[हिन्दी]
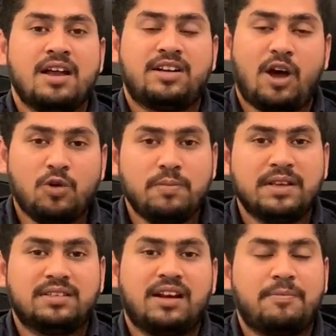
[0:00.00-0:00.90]
टाउन में
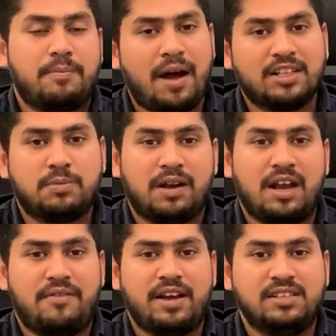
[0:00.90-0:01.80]
सिर्फ पांच
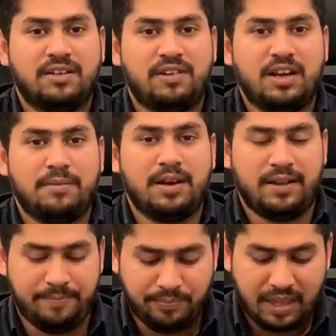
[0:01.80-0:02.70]
पल्ला फाइल्स अवेलेबल
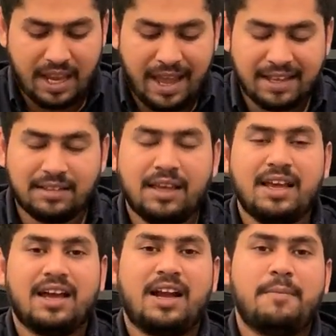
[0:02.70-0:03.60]
है ऐसे ही
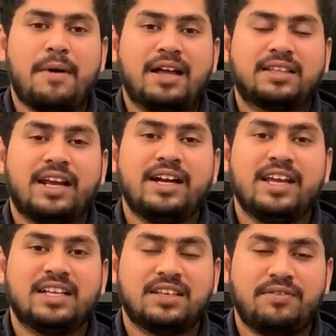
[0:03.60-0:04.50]
अगर हम बात करें
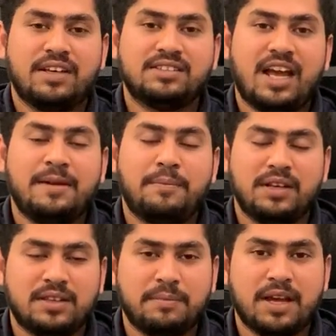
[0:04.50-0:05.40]
डीएचए फेज नाइन
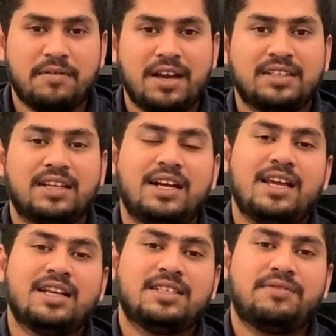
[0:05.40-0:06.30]
प्रिज्म के हवाले से
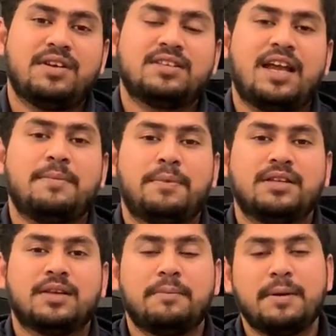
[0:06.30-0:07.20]
डीएचए फेज नाइन
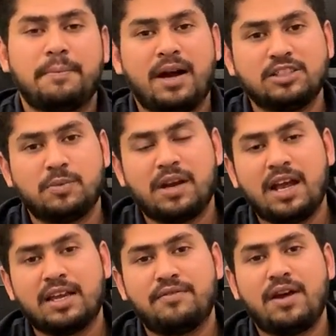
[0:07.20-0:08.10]
प्रिज्म में पांच मरला
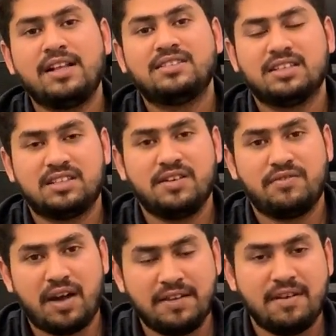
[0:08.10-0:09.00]
की फाइल
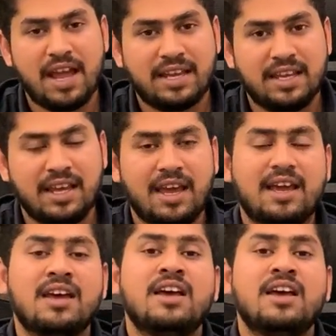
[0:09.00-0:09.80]
65 लाख की है